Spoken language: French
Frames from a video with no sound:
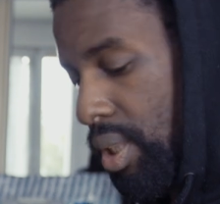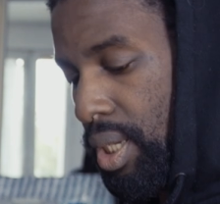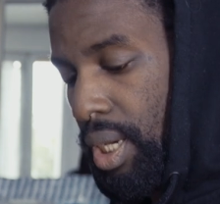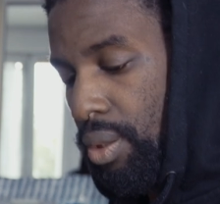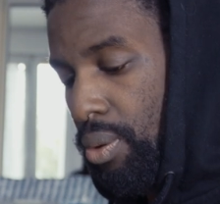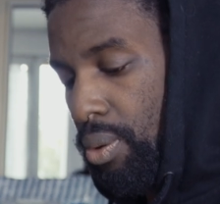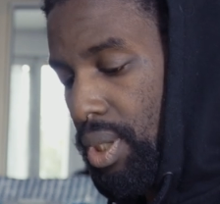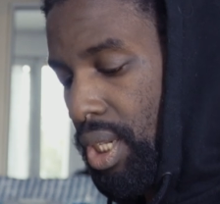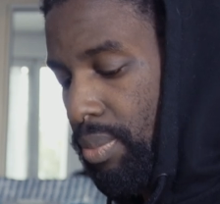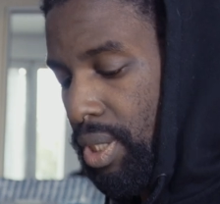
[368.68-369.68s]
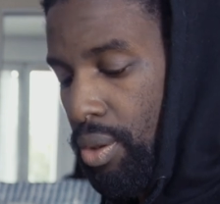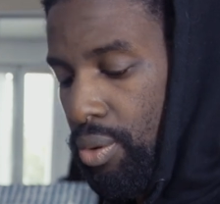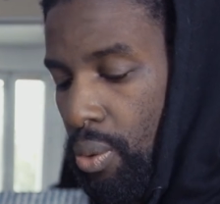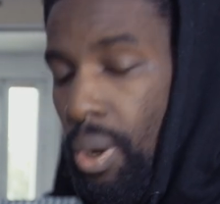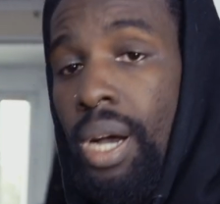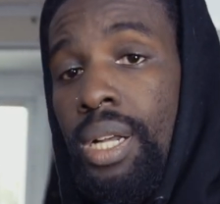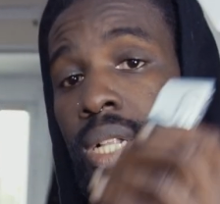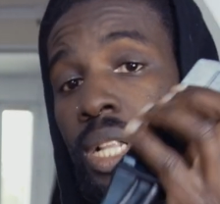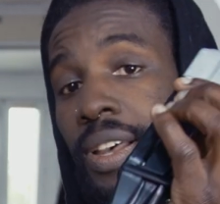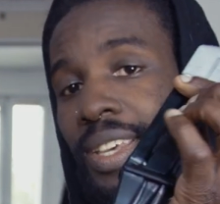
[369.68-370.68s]
P4E calibre 43
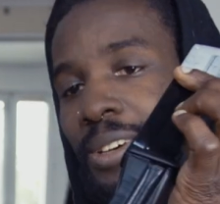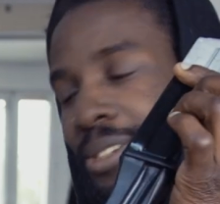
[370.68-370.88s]
avec